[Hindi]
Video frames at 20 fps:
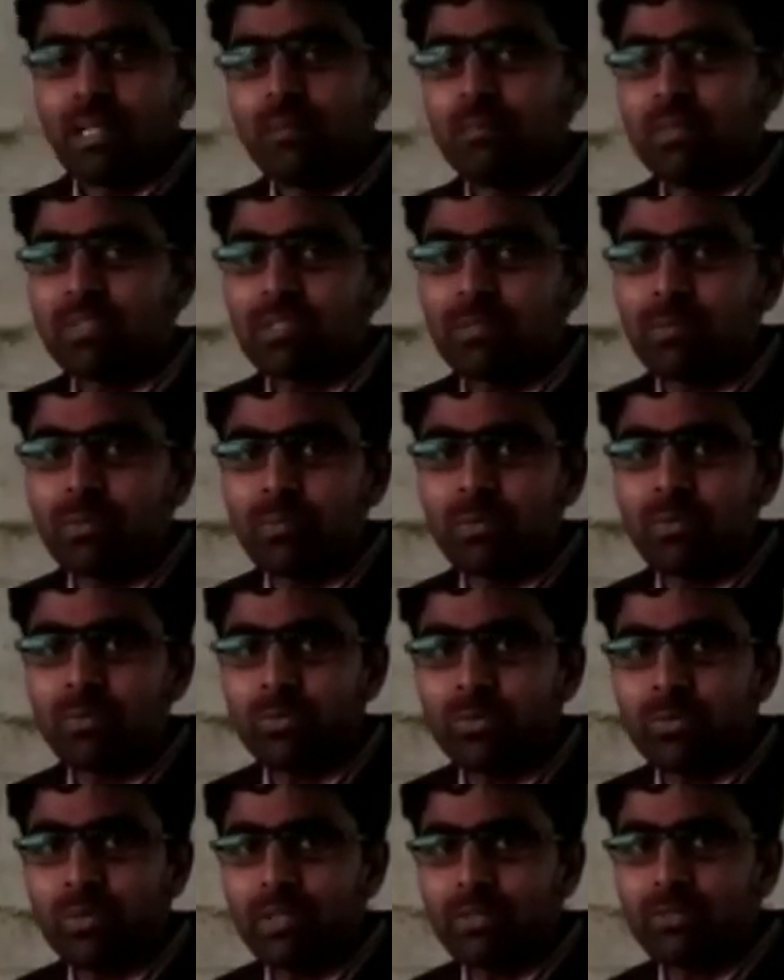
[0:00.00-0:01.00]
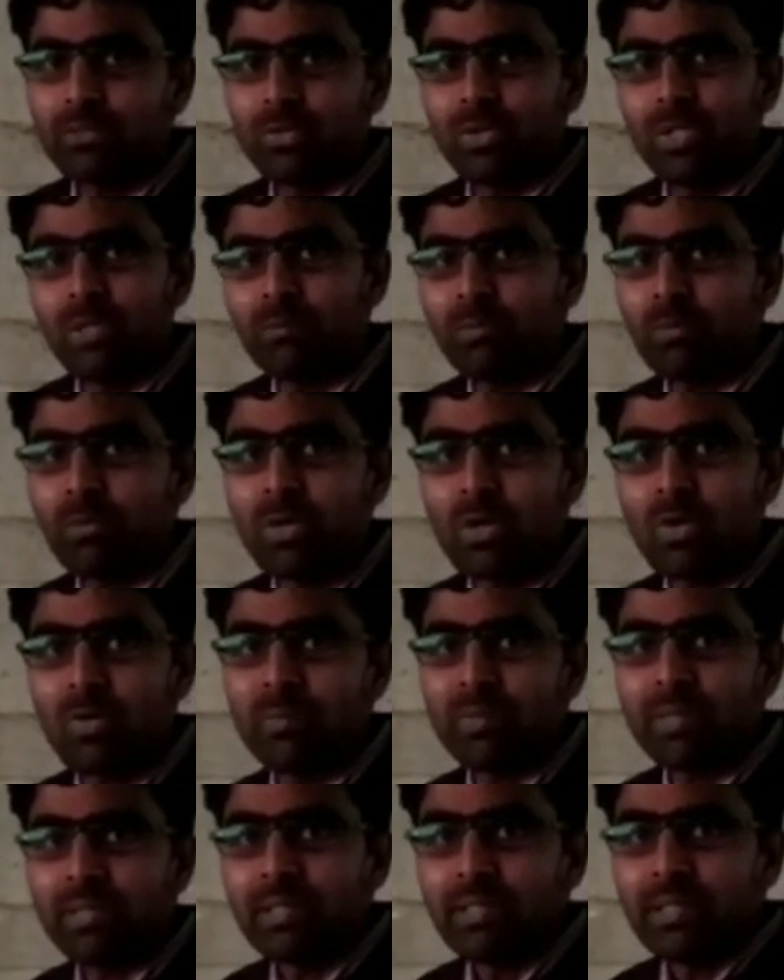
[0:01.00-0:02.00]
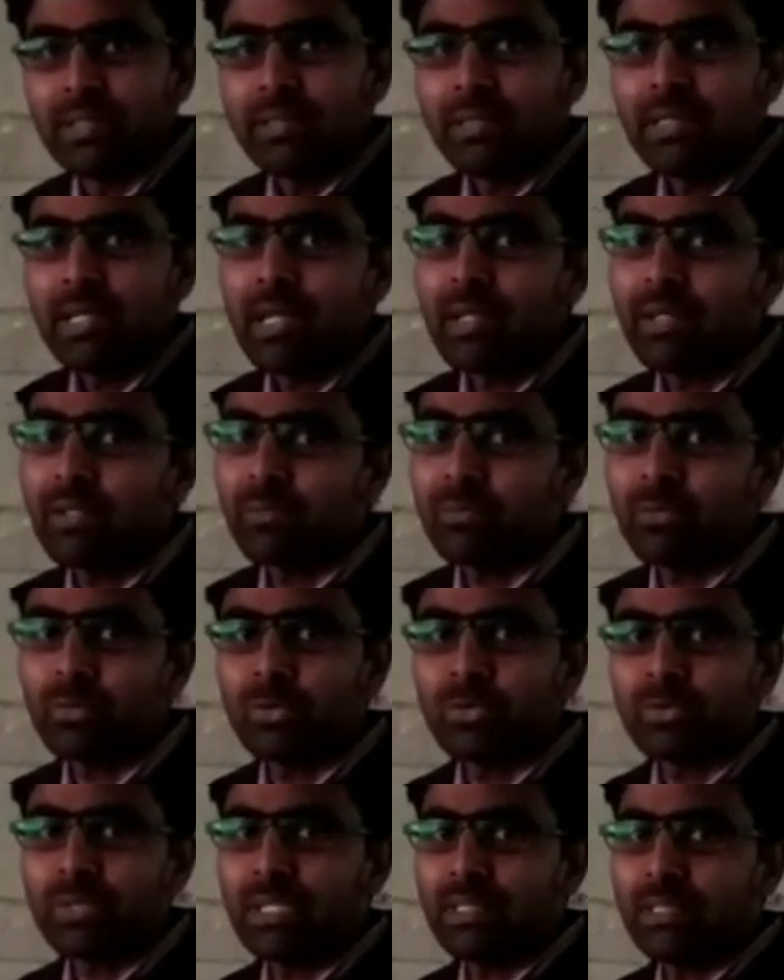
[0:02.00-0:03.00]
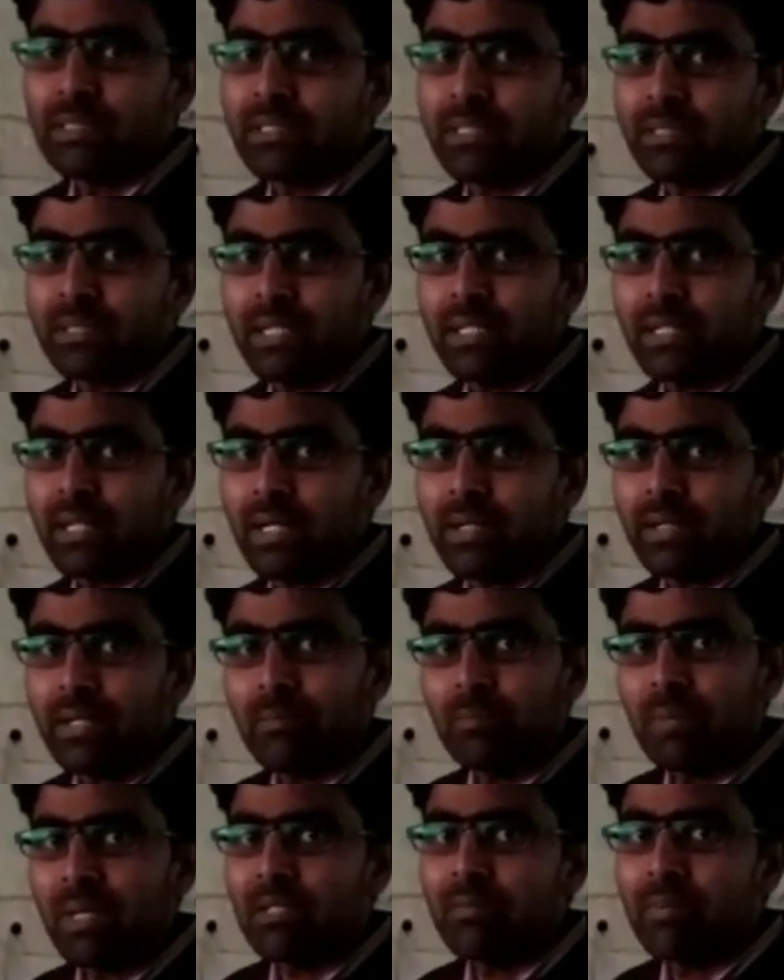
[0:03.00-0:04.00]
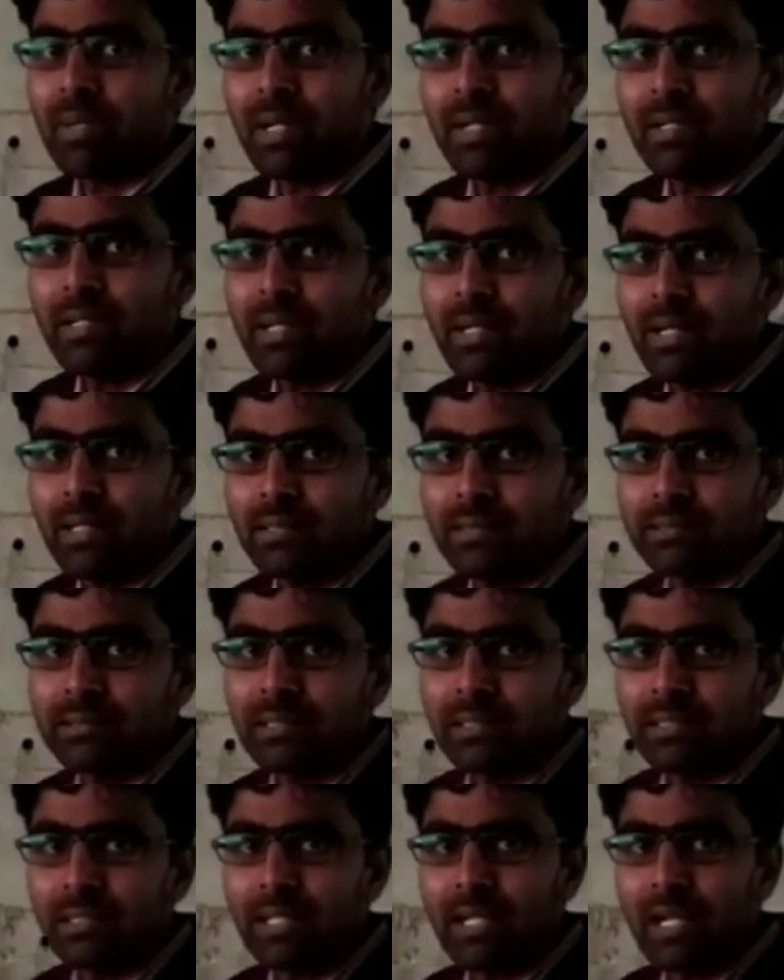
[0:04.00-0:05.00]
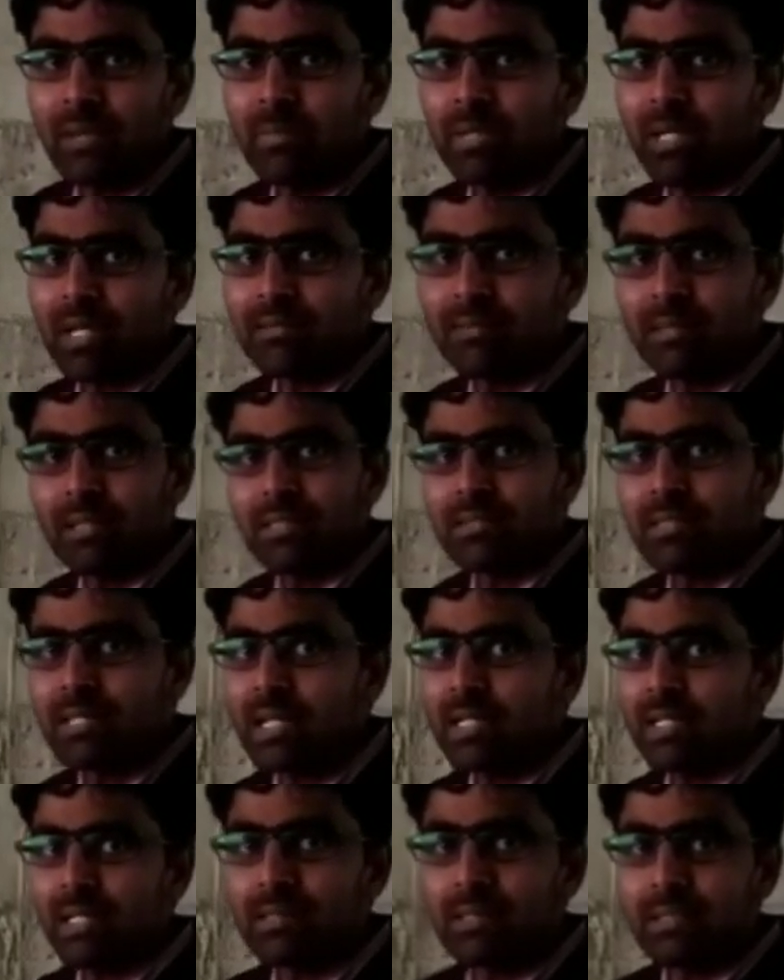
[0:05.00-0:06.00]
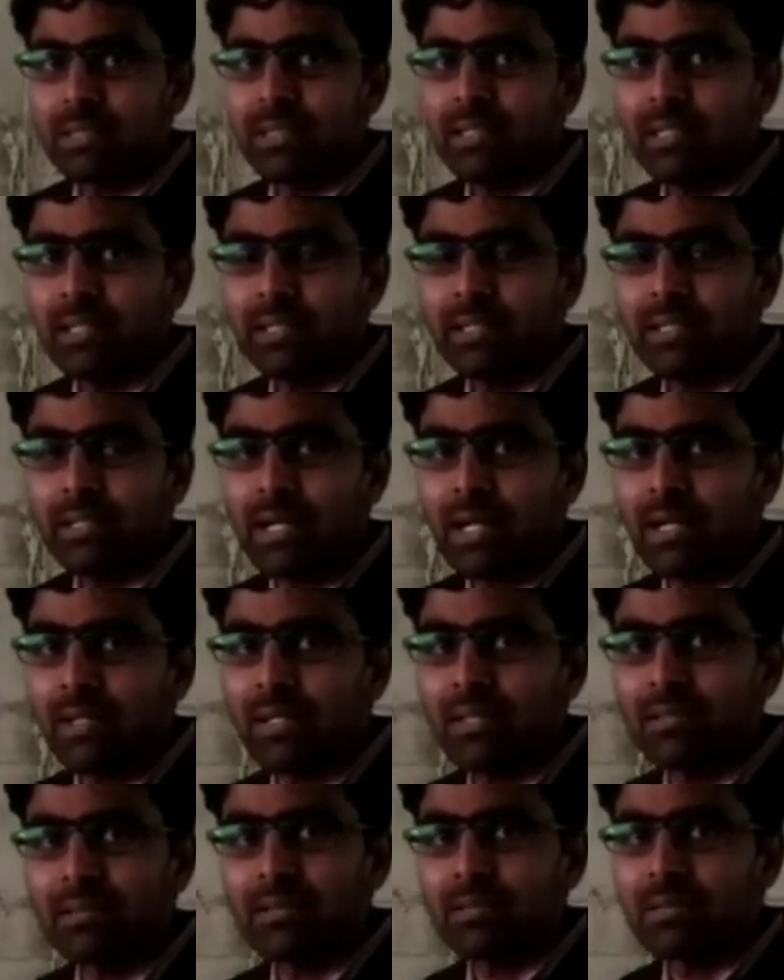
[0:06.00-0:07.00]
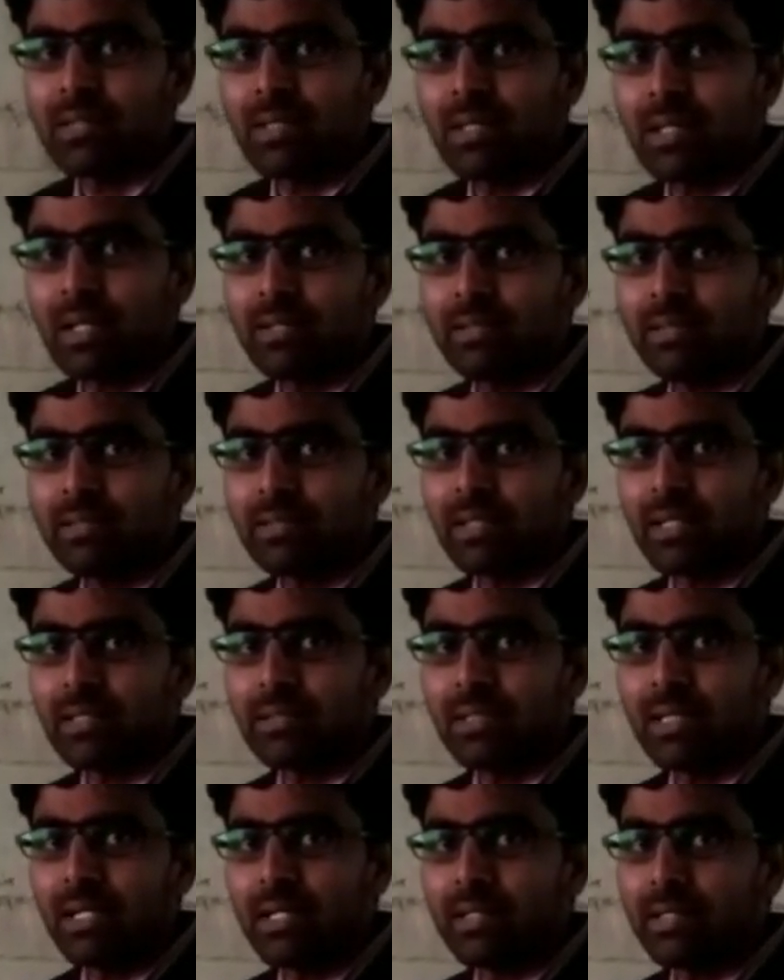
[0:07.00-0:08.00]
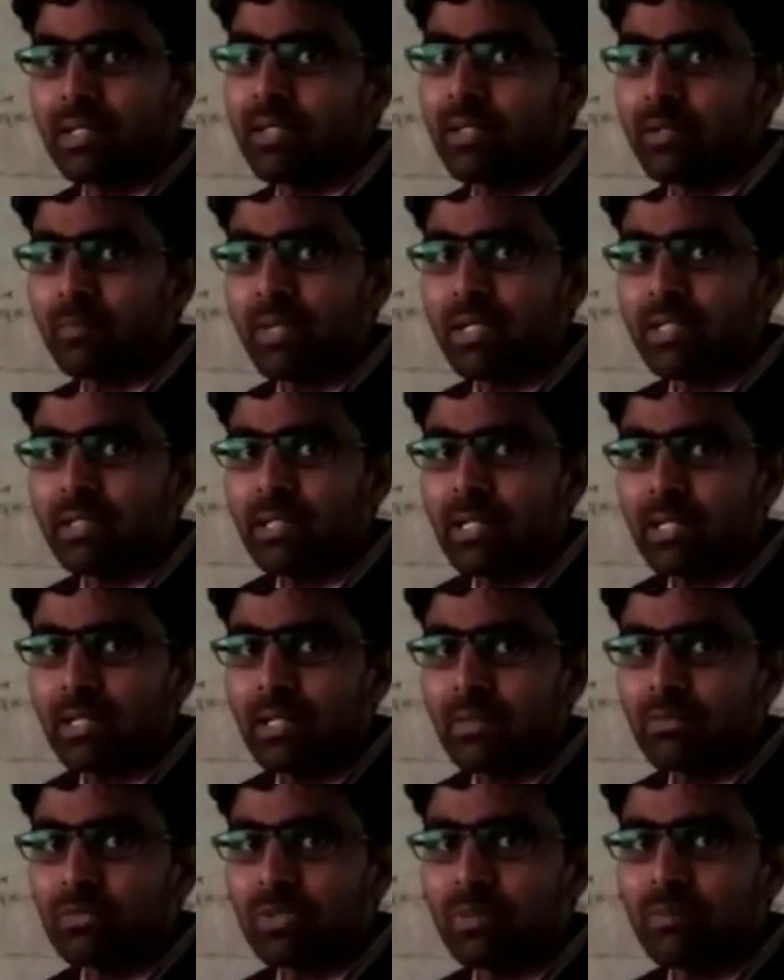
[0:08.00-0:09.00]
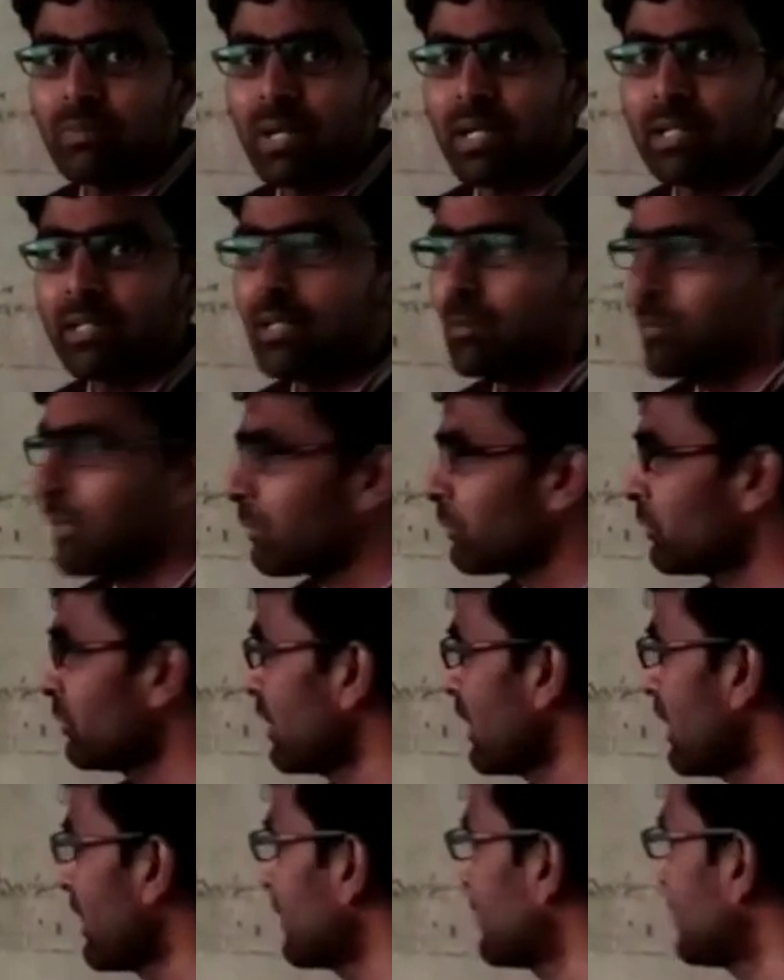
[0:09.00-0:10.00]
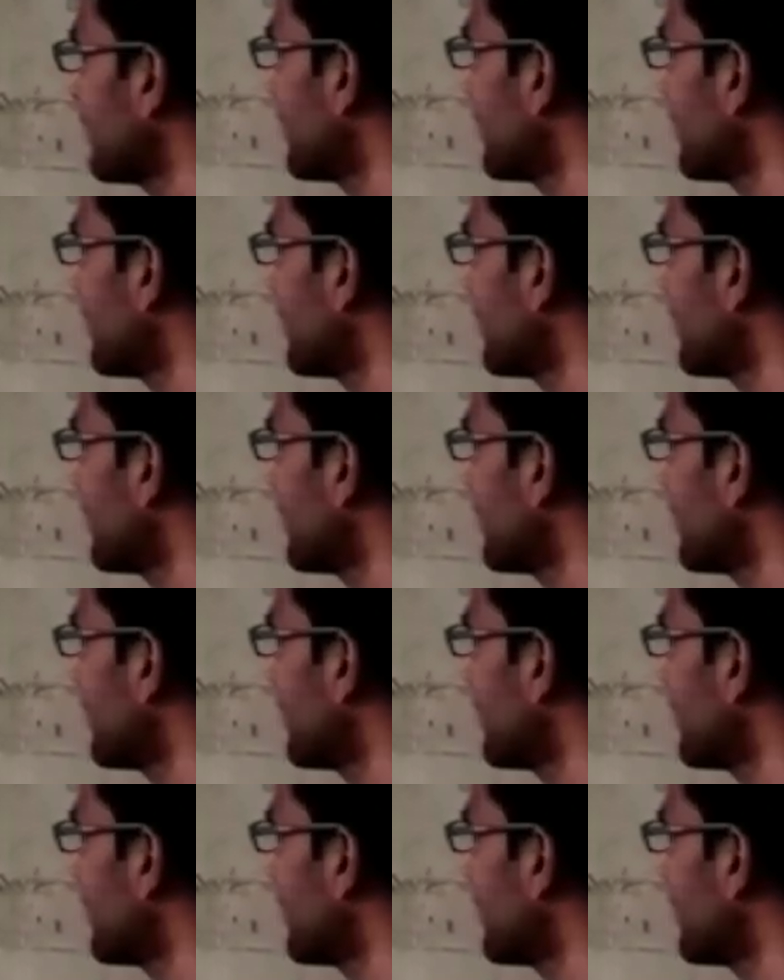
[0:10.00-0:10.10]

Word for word: हम इस समय मौजूद हैं सुलेमपुर गांव में यह एन एच के तहत अंडरपास बनाया जा रहा है जिससे कि ग्रामीण आसानी से आ जा सके लेकिन कार्यदायी संस्था द्वारा जिस तरह से घटिया निर्माण किया गया उसकी बानगी हम आपको दिखाना